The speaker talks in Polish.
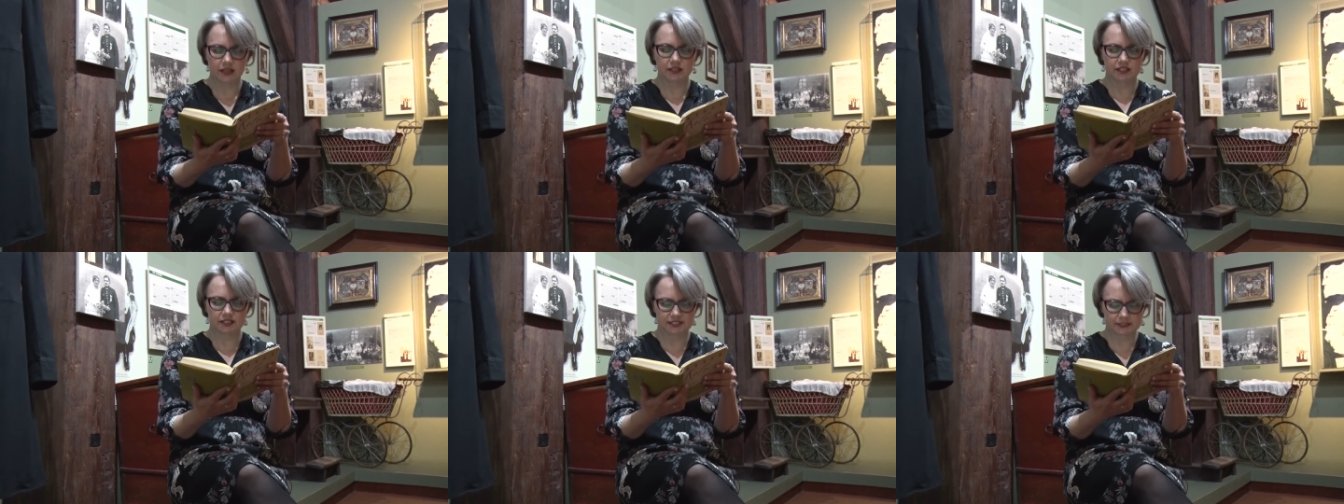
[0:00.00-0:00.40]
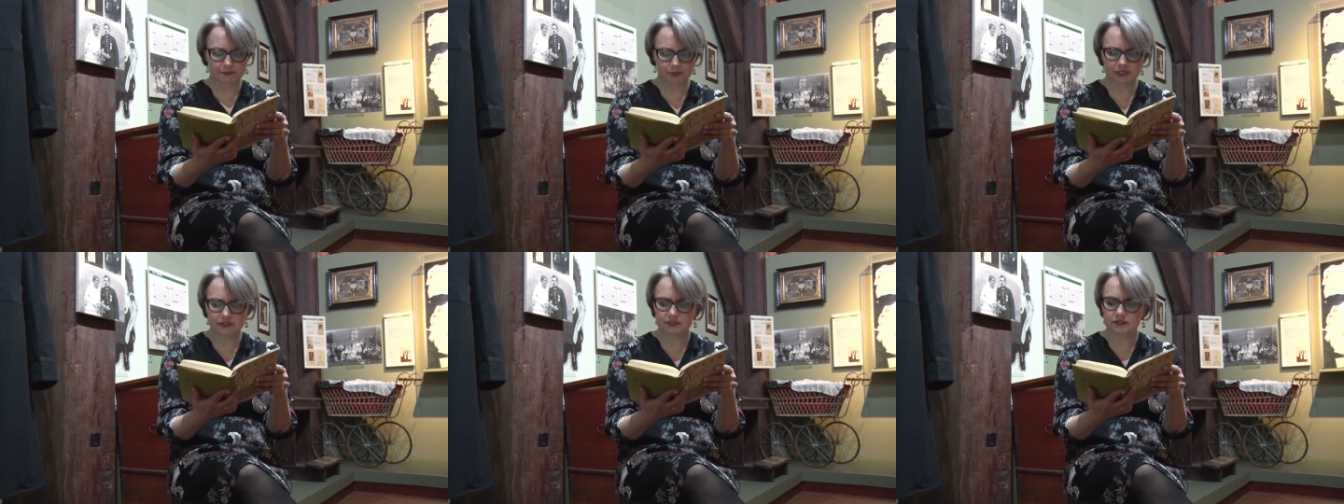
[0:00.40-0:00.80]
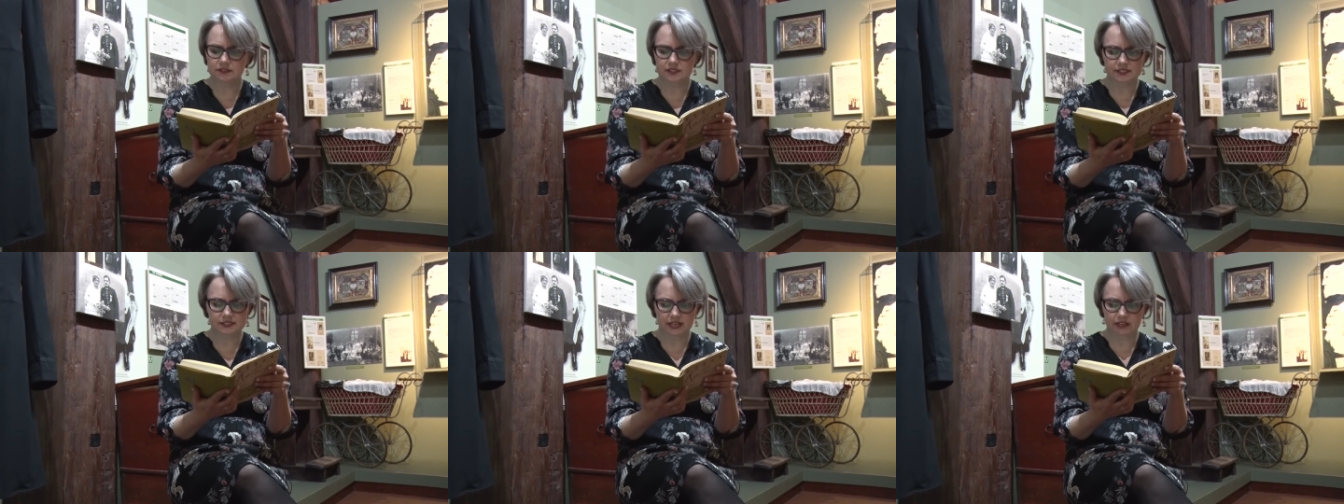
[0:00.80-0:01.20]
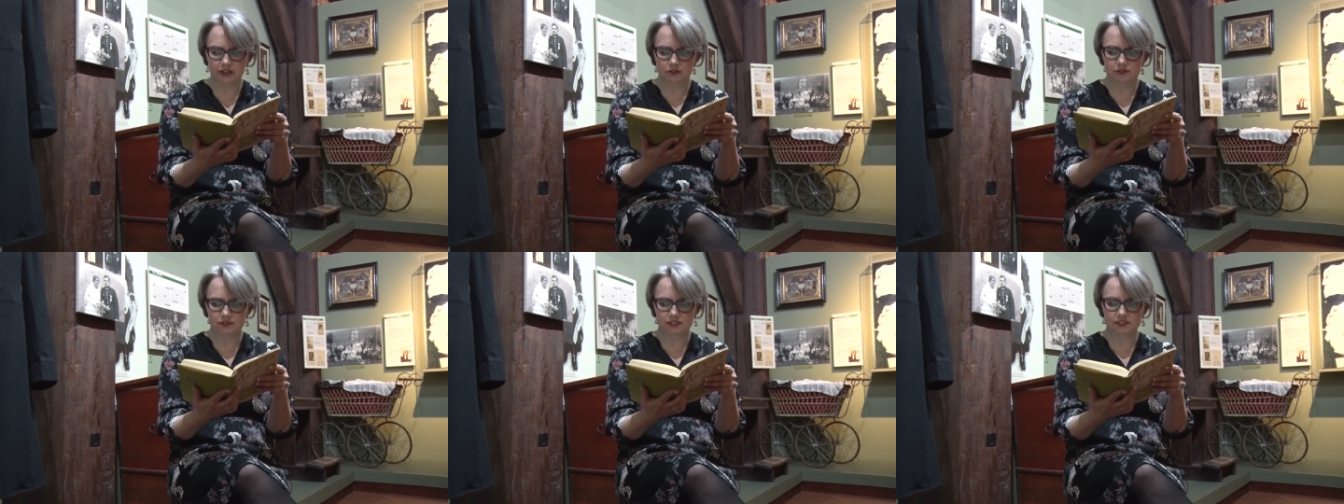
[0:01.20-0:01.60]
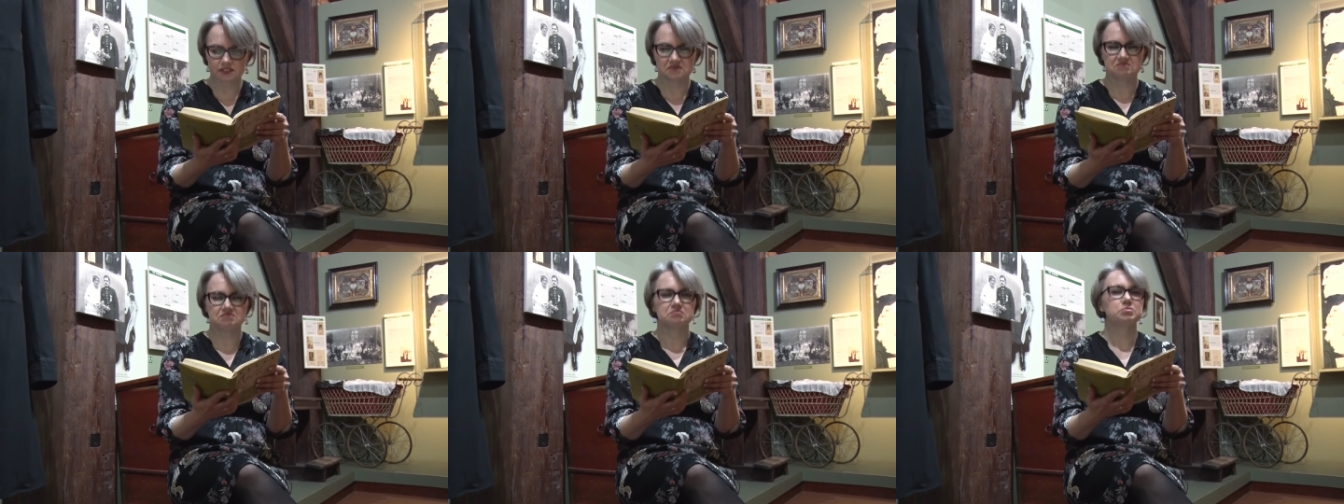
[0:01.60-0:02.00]
i spryt tryskający
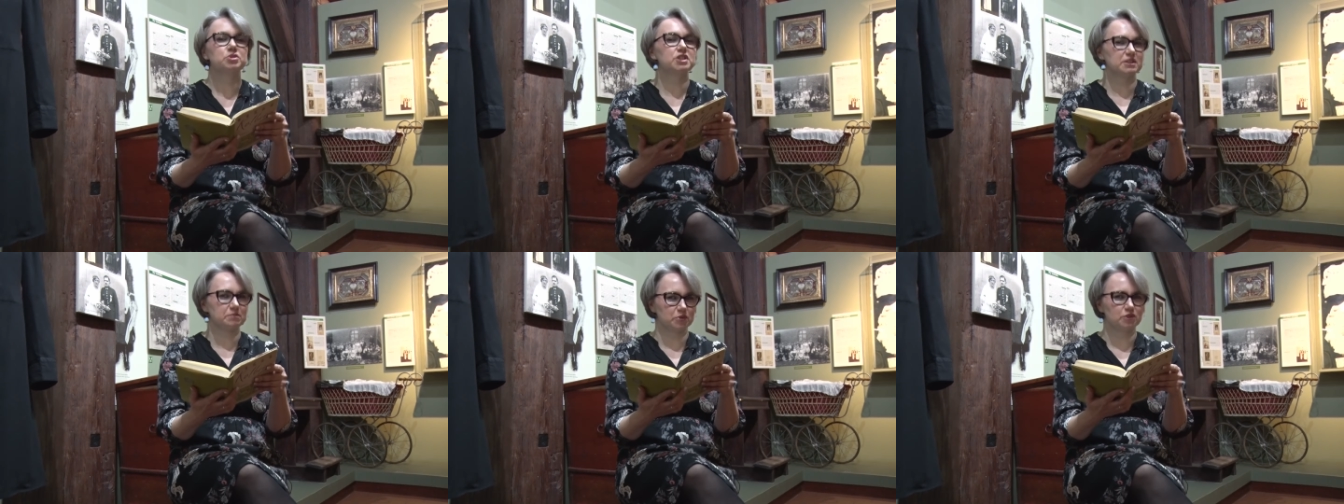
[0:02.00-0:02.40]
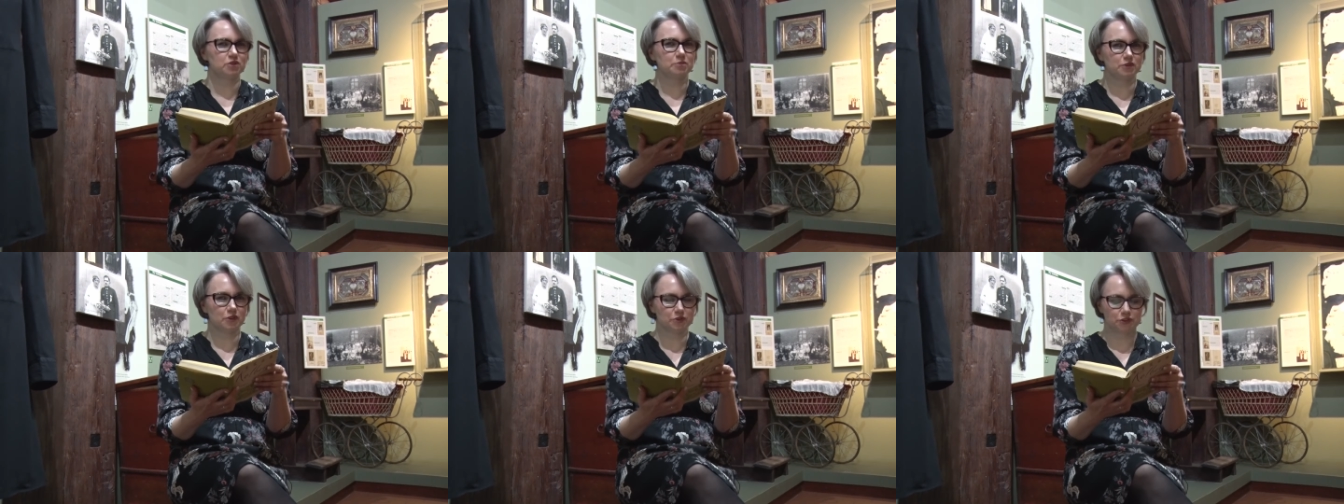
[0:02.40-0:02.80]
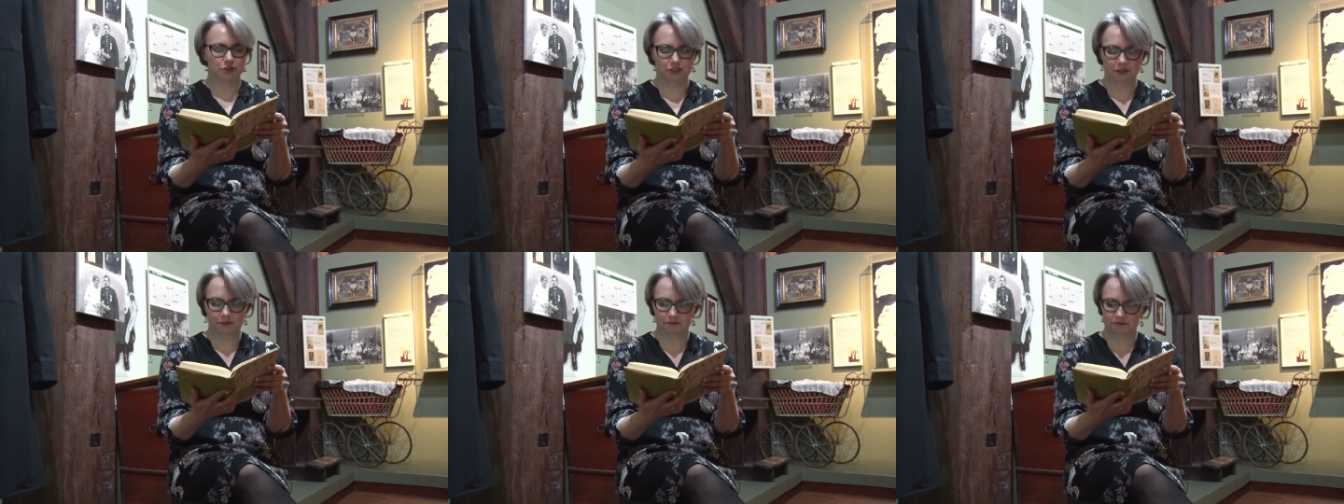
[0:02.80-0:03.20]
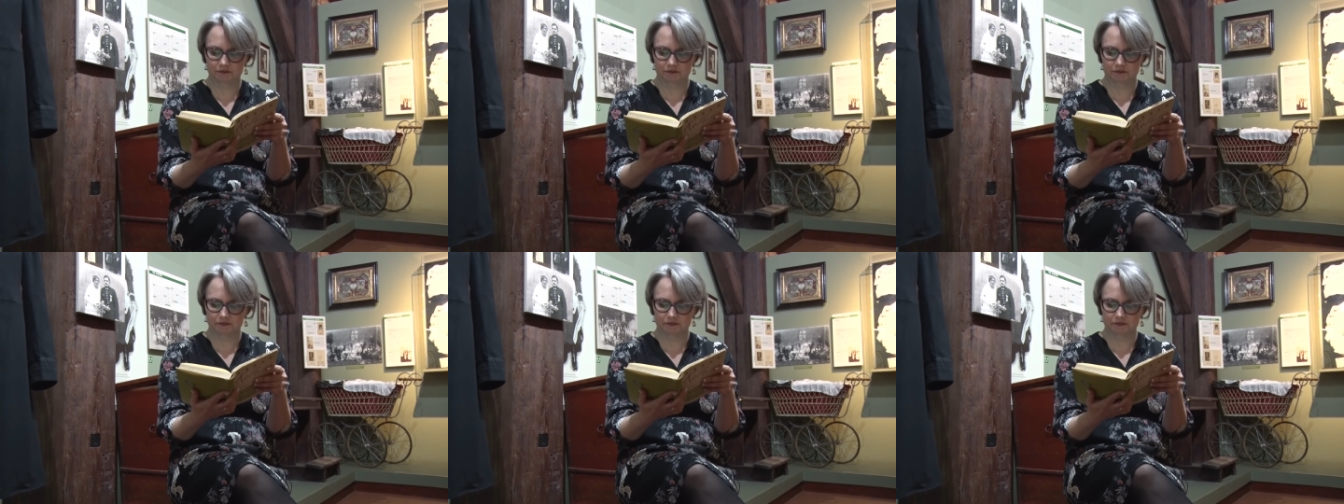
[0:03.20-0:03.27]
przy sposobności.